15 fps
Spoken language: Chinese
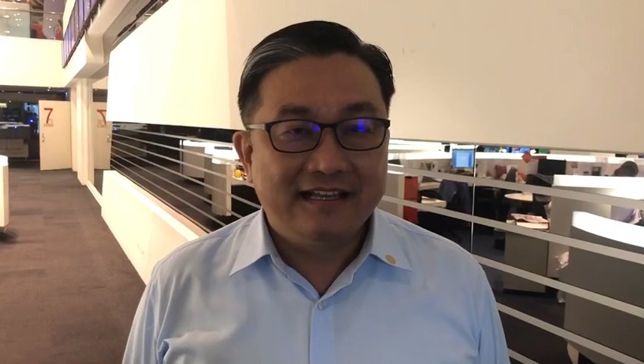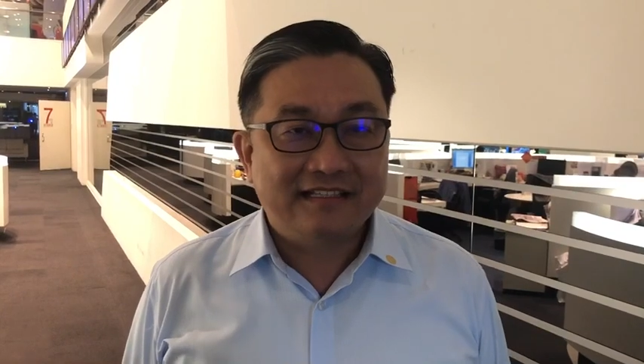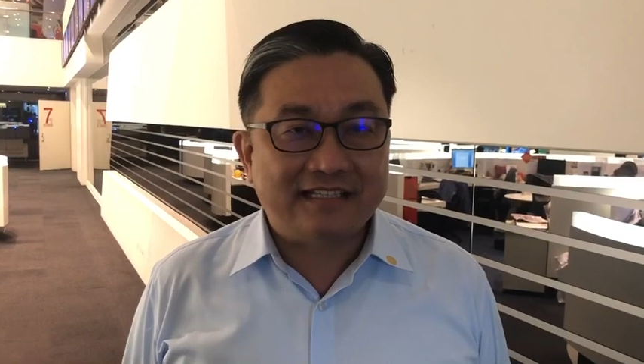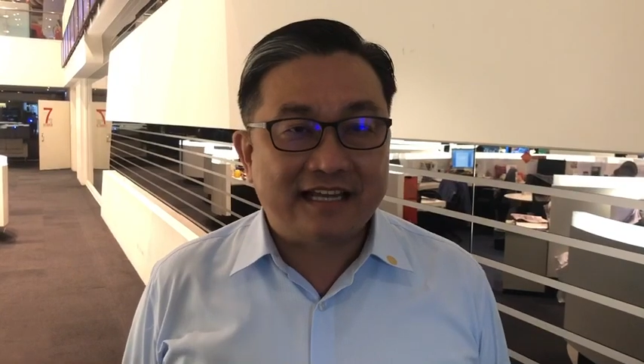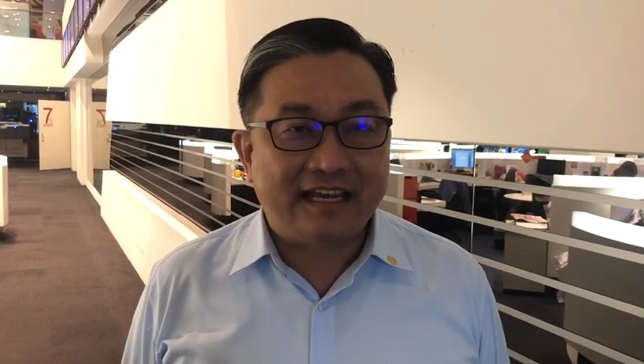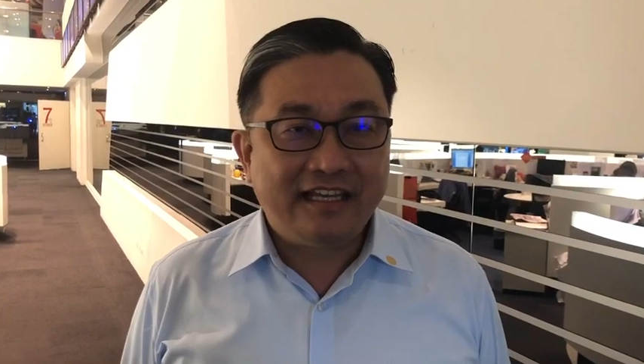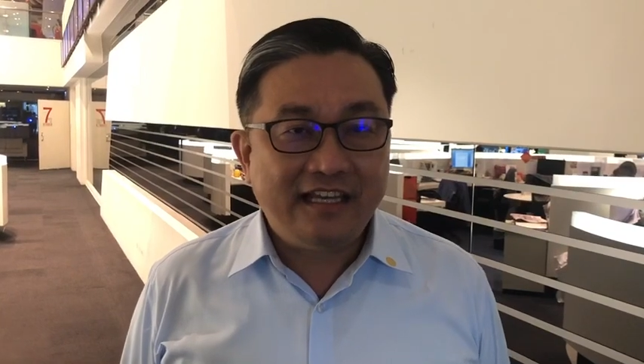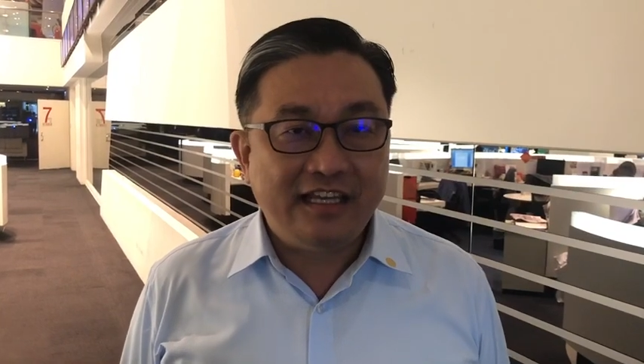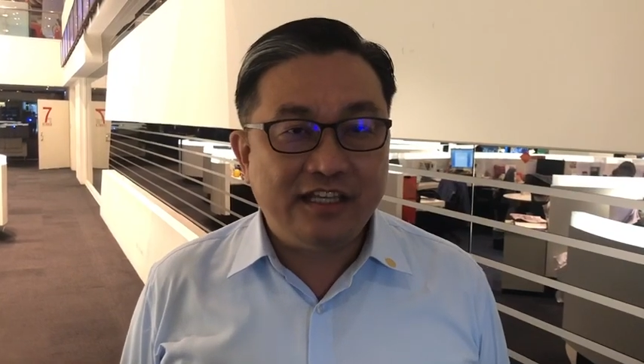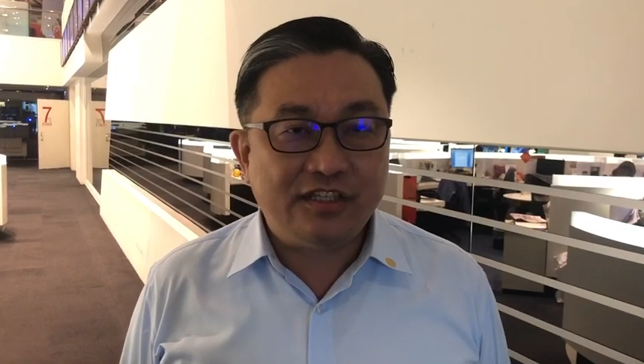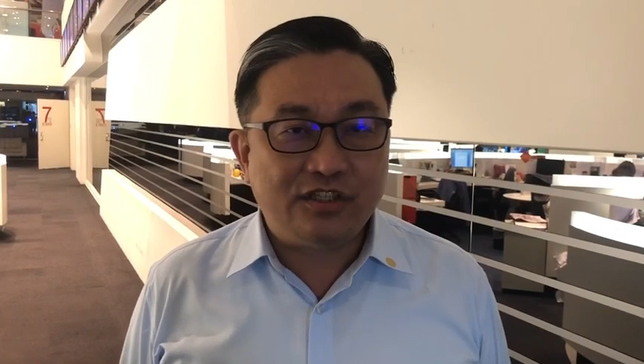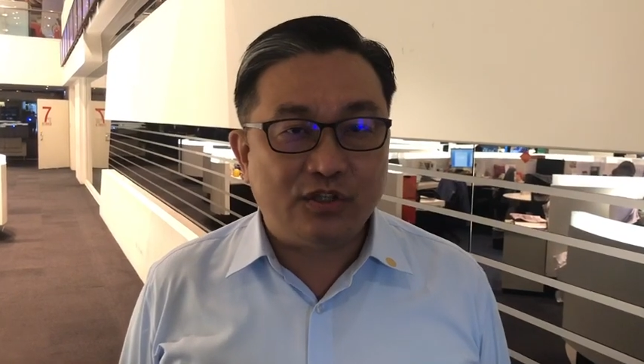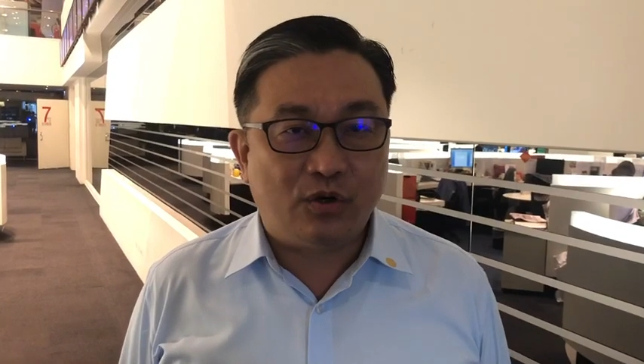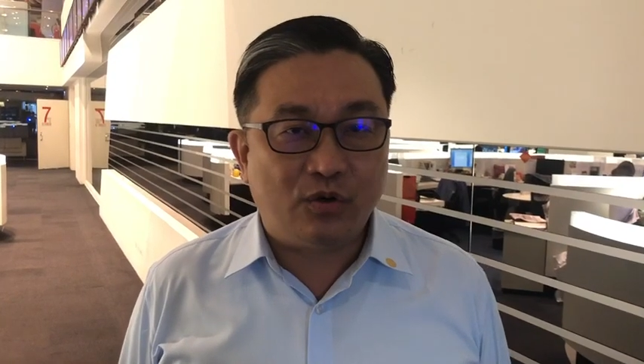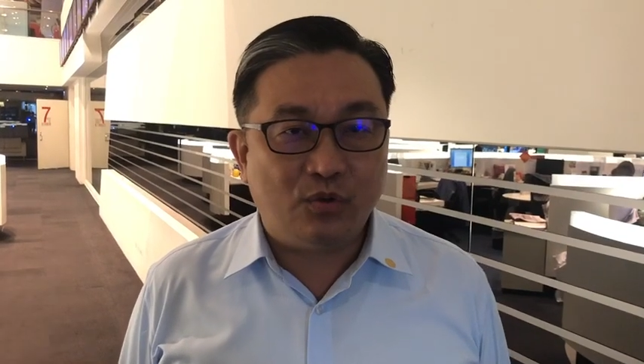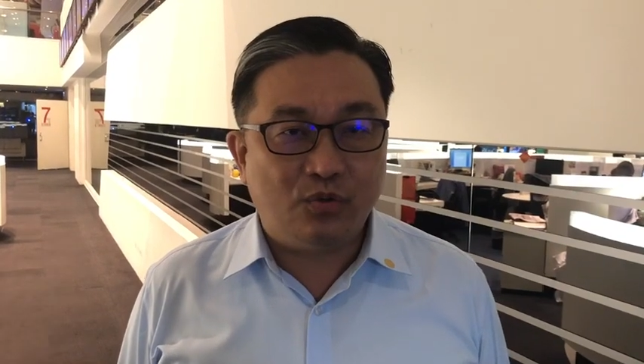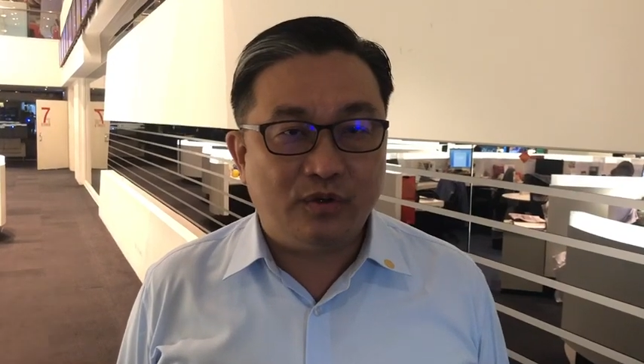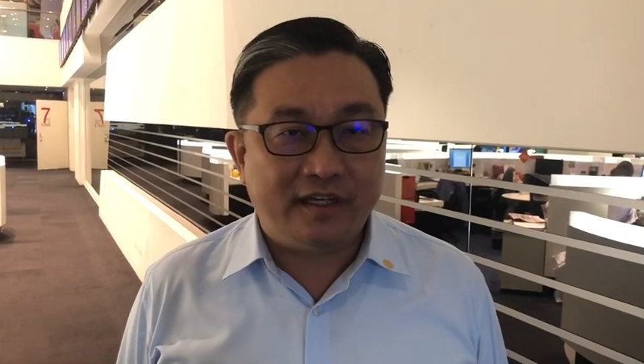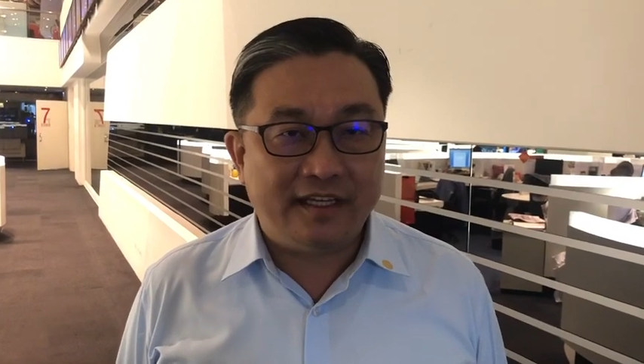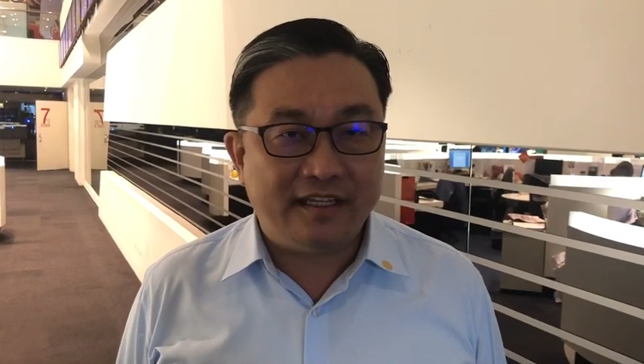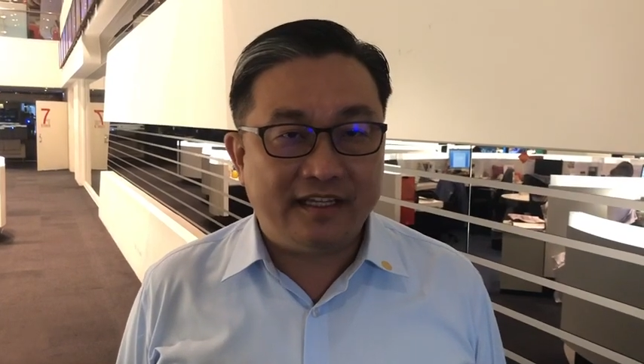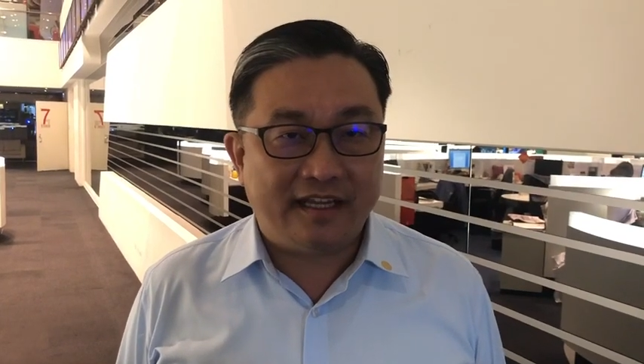在一九
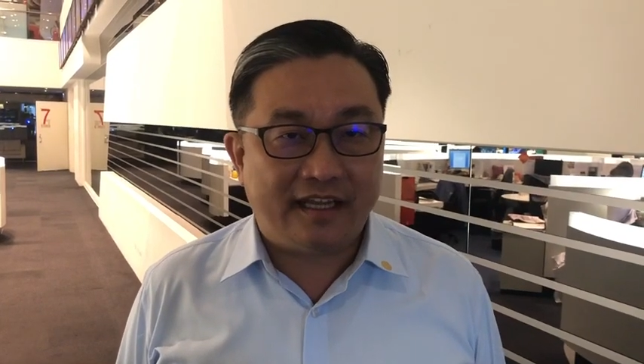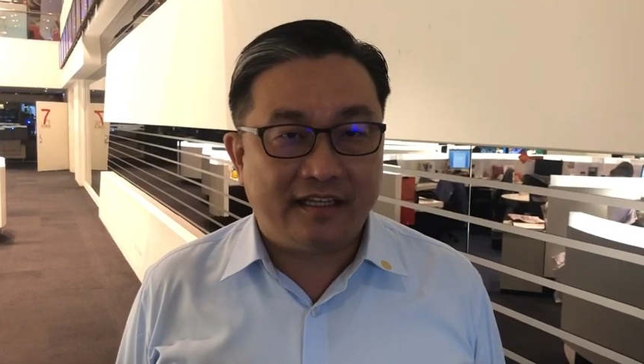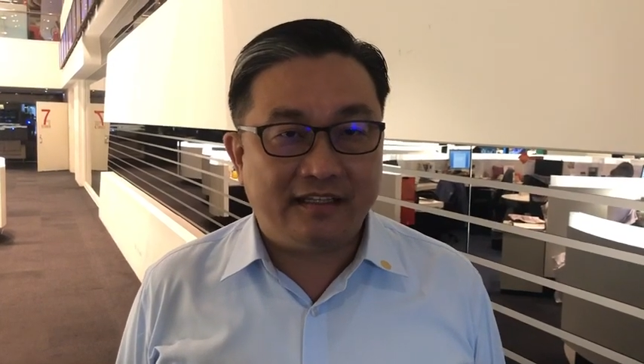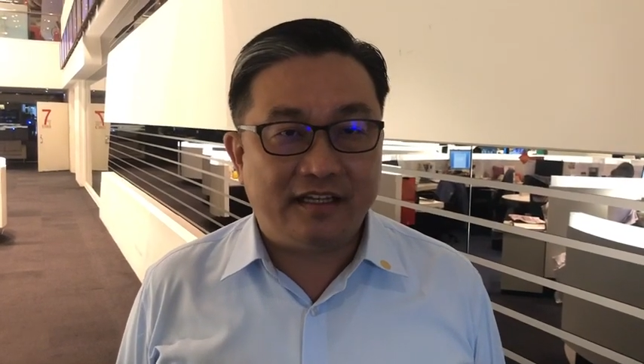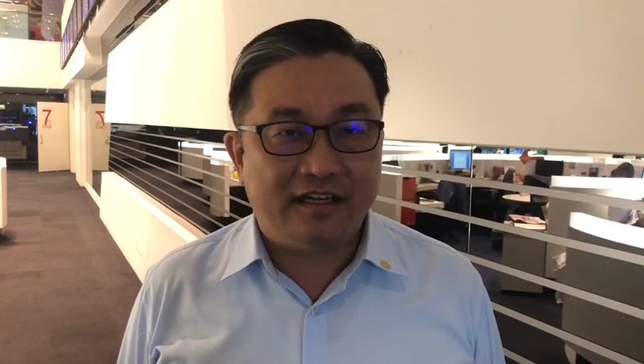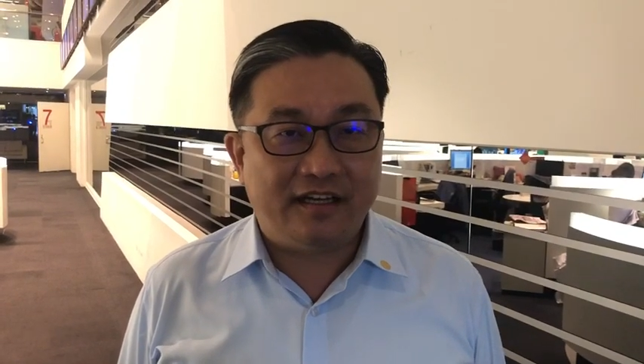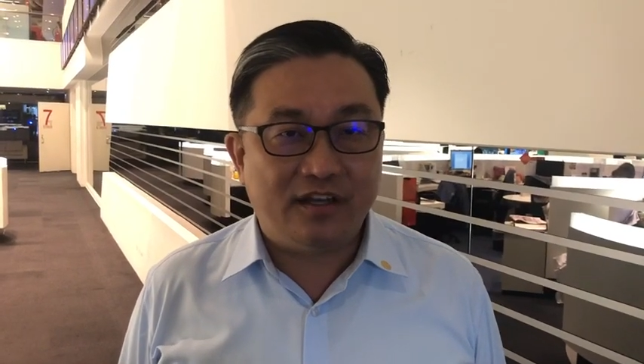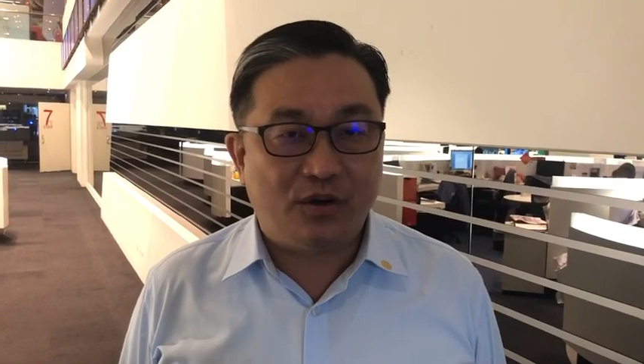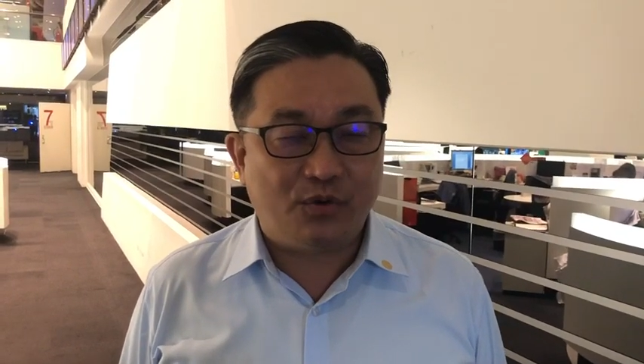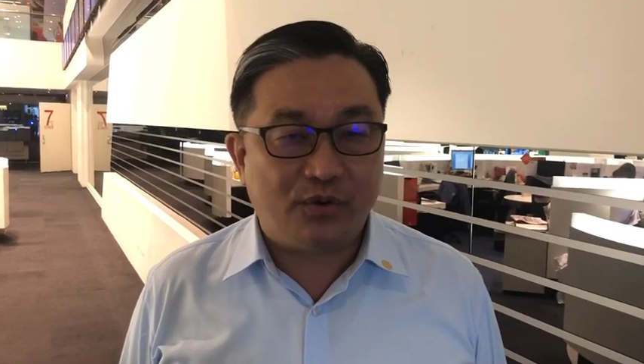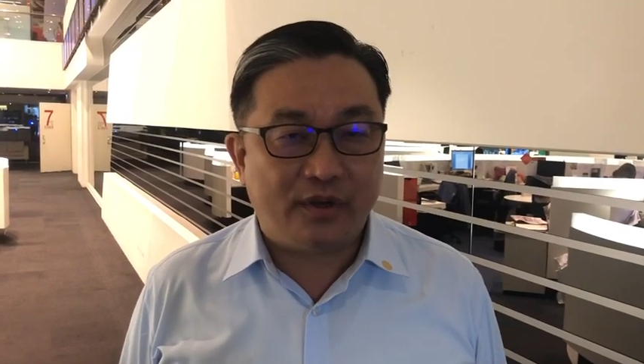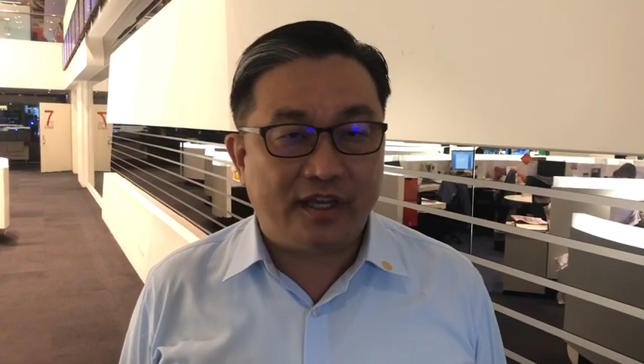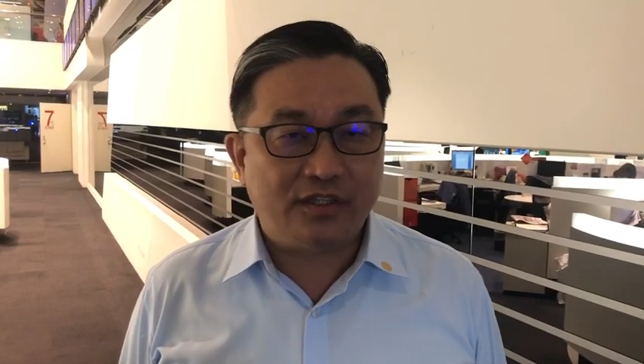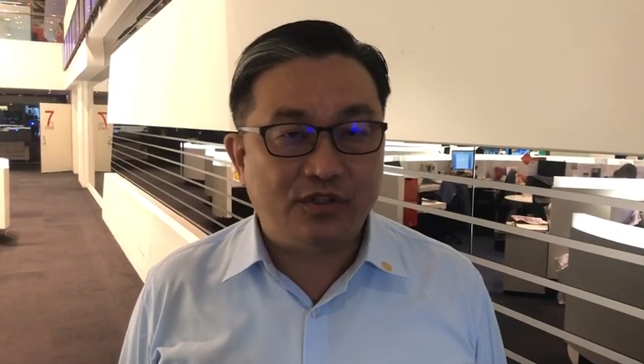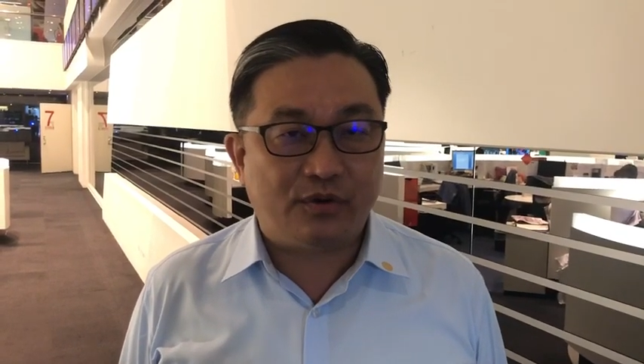五零年的六月